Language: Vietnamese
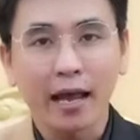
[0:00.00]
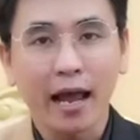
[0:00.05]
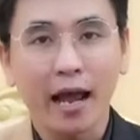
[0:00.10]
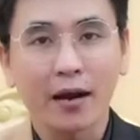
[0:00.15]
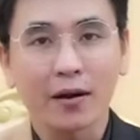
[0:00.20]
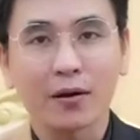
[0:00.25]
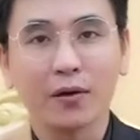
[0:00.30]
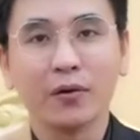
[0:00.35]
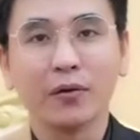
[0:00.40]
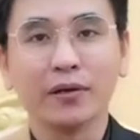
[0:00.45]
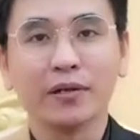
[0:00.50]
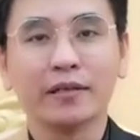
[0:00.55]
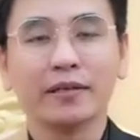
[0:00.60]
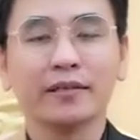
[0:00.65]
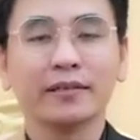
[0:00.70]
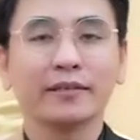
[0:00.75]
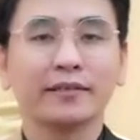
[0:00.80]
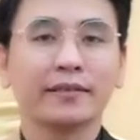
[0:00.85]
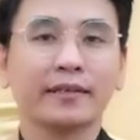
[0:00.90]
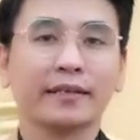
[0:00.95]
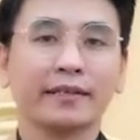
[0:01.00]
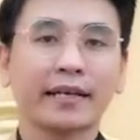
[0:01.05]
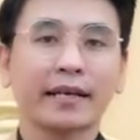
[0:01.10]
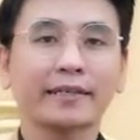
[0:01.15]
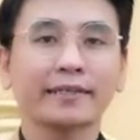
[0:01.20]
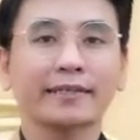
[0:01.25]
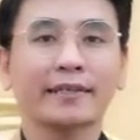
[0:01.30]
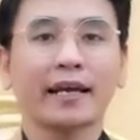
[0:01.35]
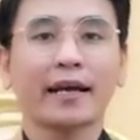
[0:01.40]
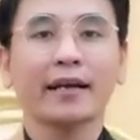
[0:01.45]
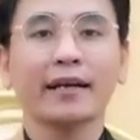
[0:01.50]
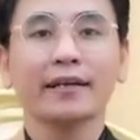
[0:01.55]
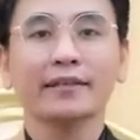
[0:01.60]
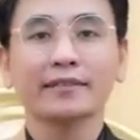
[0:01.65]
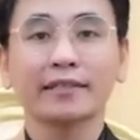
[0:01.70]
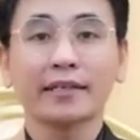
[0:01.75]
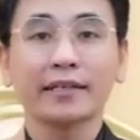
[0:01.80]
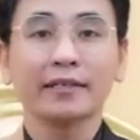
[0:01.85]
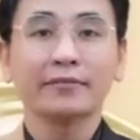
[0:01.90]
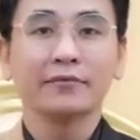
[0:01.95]
trà rồi thì chắc chắn là
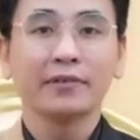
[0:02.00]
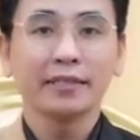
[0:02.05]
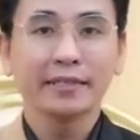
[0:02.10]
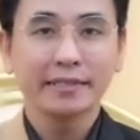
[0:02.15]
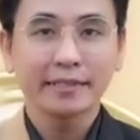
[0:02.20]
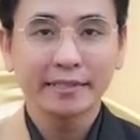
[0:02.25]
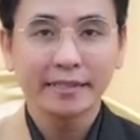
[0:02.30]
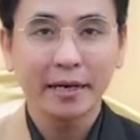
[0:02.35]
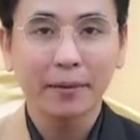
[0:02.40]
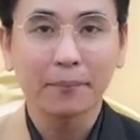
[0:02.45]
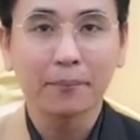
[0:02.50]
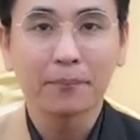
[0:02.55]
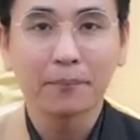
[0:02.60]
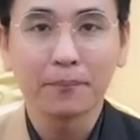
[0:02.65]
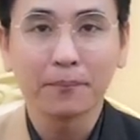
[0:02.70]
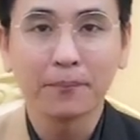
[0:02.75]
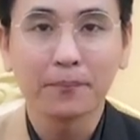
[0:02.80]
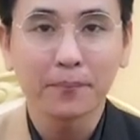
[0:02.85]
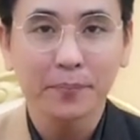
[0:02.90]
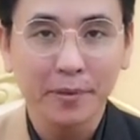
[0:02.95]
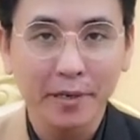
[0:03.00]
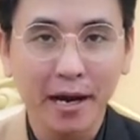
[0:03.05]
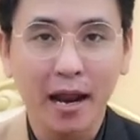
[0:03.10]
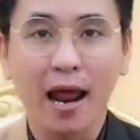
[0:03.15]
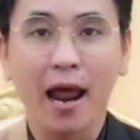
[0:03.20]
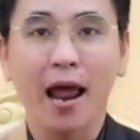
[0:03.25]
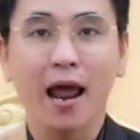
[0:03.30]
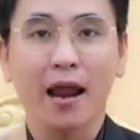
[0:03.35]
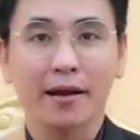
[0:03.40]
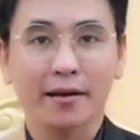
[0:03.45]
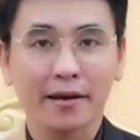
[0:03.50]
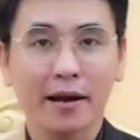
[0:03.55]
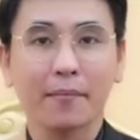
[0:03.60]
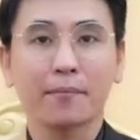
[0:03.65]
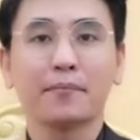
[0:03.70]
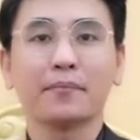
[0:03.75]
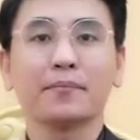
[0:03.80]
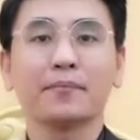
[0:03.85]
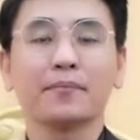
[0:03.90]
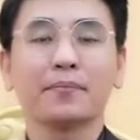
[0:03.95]
sẽ đi với trầm, trà
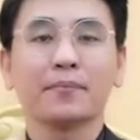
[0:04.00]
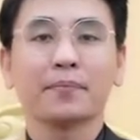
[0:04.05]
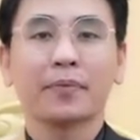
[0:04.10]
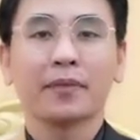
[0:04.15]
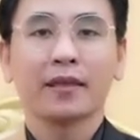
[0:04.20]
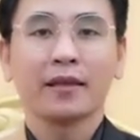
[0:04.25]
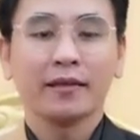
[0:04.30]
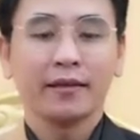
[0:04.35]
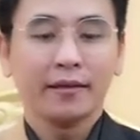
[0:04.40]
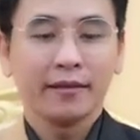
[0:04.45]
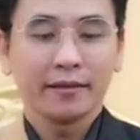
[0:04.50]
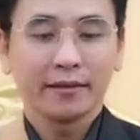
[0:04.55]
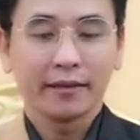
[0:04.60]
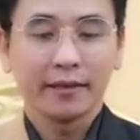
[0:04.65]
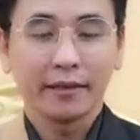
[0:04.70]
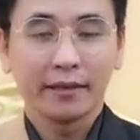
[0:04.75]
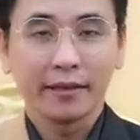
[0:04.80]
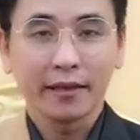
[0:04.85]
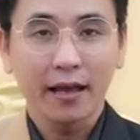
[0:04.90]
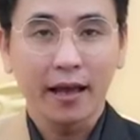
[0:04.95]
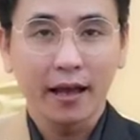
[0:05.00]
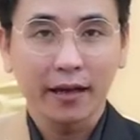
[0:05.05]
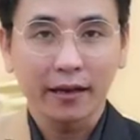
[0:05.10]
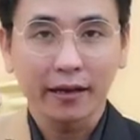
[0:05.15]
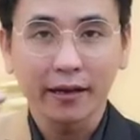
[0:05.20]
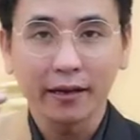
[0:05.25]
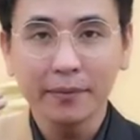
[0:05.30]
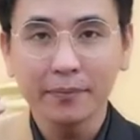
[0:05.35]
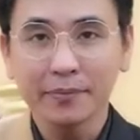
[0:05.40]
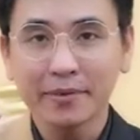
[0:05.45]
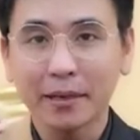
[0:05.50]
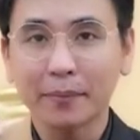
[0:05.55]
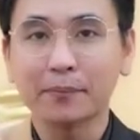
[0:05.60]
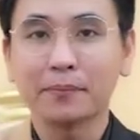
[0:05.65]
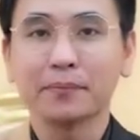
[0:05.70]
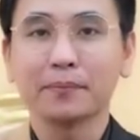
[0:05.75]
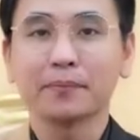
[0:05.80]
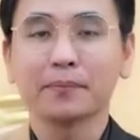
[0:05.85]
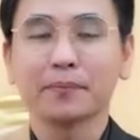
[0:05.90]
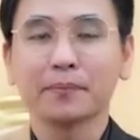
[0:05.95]
trầm. Thì clip trầm
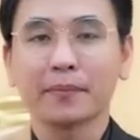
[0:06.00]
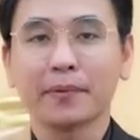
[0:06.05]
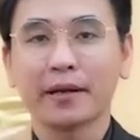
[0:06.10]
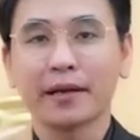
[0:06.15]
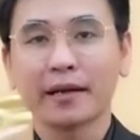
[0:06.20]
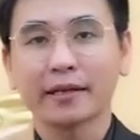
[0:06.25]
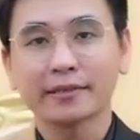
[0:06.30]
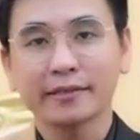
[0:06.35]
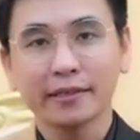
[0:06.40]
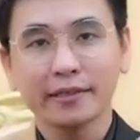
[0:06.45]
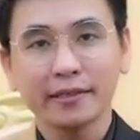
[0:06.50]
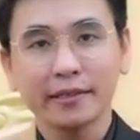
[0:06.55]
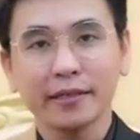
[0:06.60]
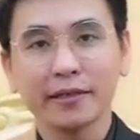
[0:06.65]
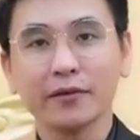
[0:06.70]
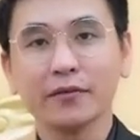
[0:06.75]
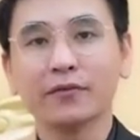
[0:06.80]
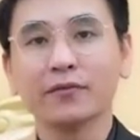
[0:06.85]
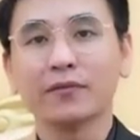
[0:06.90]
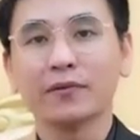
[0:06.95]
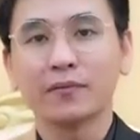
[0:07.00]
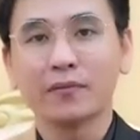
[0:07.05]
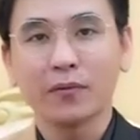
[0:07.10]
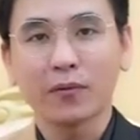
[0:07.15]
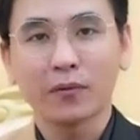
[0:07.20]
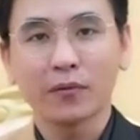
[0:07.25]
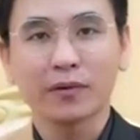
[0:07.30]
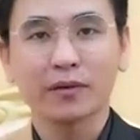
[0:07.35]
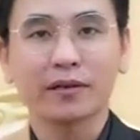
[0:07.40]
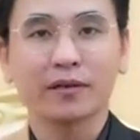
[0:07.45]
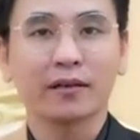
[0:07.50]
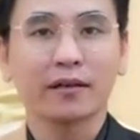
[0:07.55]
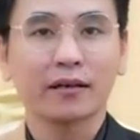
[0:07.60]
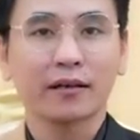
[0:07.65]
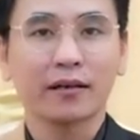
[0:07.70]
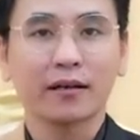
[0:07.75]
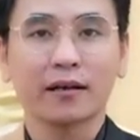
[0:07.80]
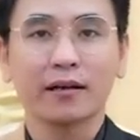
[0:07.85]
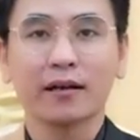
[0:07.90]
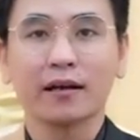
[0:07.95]
Kỳ Lân sẽ giới thiệu vào một
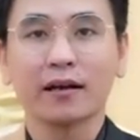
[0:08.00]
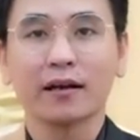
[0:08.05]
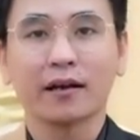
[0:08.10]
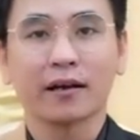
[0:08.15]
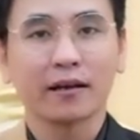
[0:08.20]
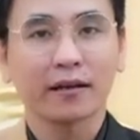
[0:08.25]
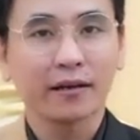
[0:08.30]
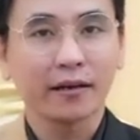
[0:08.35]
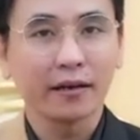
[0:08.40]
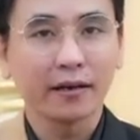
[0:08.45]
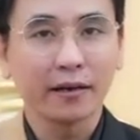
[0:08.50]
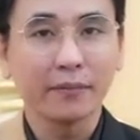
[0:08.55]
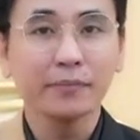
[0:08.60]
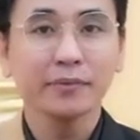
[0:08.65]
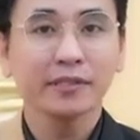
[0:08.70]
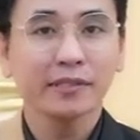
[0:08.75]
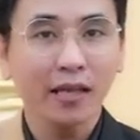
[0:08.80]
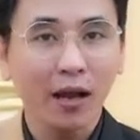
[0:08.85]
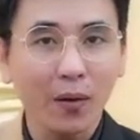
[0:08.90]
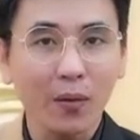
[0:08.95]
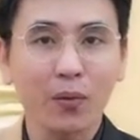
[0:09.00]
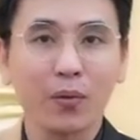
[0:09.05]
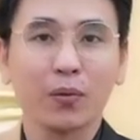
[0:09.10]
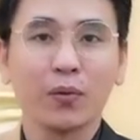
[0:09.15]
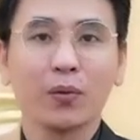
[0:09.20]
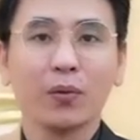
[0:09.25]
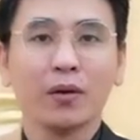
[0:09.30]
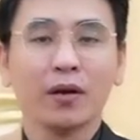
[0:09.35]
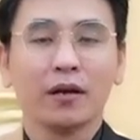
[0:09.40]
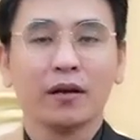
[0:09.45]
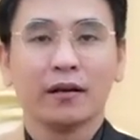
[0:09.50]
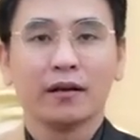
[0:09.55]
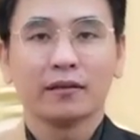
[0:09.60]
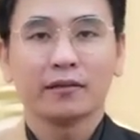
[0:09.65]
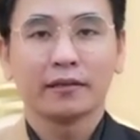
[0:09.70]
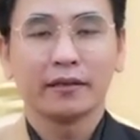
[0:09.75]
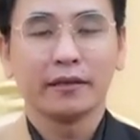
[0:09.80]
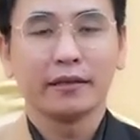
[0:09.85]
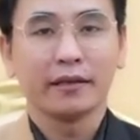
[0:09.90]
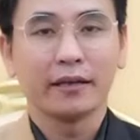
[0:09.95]
clip sau.
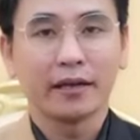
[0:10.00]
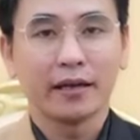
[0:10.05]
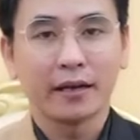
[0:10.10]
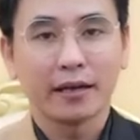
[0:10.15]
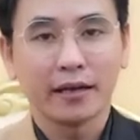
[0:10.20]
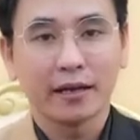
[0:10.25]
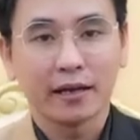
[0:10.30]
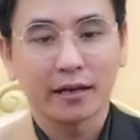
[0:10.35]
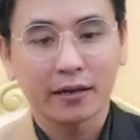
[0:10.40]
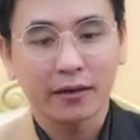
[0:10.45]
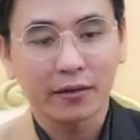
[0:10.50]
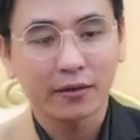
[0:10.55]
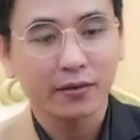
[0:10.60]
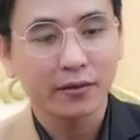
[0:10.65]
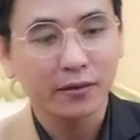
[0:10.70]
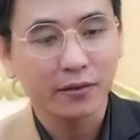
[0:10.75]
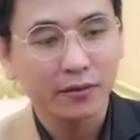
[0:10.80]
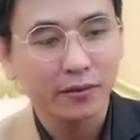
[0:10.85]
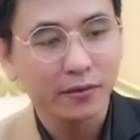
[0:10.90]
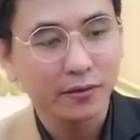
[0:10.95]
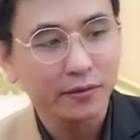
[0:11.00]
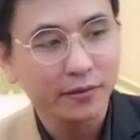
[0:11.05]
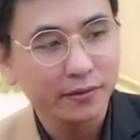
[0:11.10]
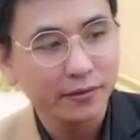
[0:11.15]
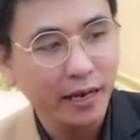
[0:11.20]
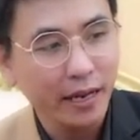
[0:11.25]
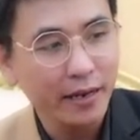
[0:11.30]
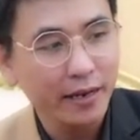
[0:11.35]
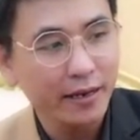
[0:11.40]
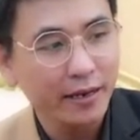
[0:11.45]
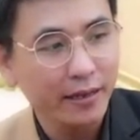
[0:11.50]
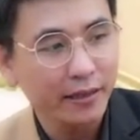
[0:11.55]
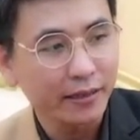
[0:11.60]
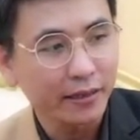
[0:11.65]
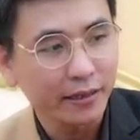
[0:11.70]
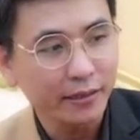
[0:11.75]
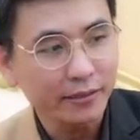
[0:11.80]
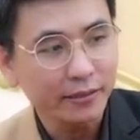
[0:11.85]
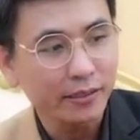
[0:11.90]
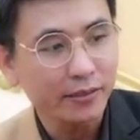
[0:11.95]
Thì đây là
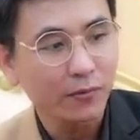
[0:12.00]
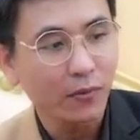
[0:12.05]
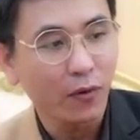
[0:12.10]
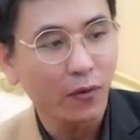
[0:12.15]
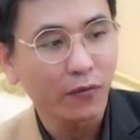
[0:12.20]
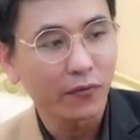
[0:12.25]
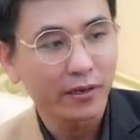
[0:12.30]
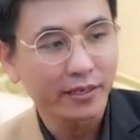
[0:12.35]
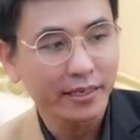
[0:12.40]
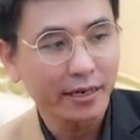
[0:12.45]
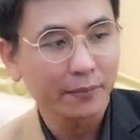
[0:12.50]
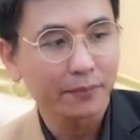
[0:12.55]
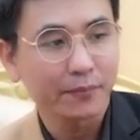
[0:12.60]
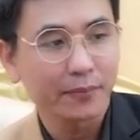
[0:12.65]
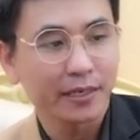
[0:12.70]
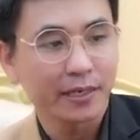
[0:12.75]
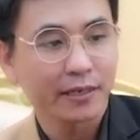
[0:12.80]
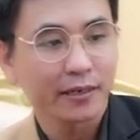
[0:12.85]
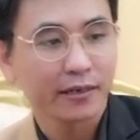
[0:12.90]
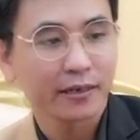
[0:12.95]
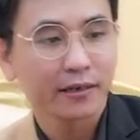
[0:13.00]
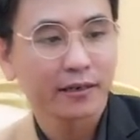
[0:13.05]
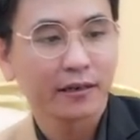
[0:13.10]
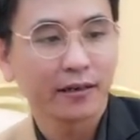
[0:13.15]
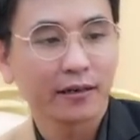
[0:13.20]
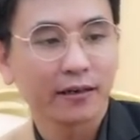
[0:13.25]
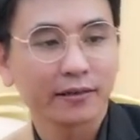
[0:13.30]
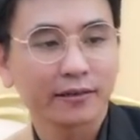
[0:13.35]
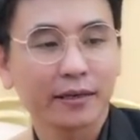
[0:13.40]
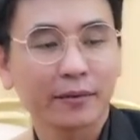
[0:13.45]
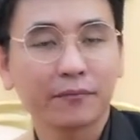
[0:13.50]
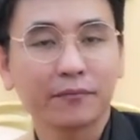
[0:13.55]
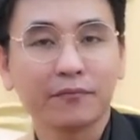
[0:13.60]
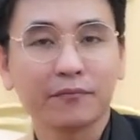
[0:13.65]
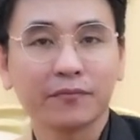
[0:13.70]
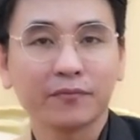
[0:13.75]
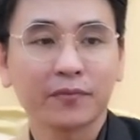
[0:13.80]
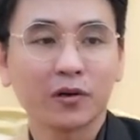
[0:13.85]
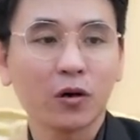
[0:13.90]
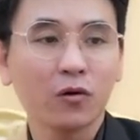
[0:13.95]
những sơ bộ về trầm, trầm
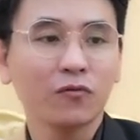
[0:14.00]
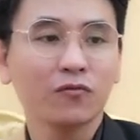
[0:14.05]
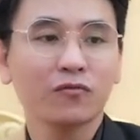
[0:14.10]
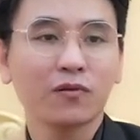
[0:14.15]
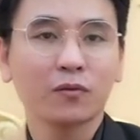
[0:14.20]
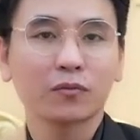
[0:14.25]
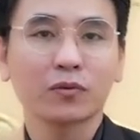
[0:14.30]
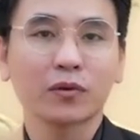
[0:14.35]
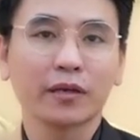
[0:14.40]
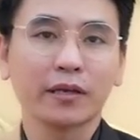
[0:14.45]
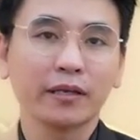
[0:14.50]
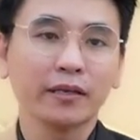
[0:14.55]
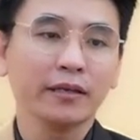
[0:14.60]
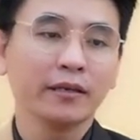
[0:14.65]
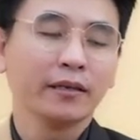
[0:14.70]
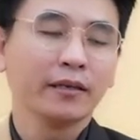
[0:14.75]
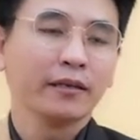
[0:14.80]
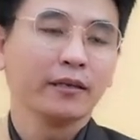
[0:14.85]
đốt phong thủy,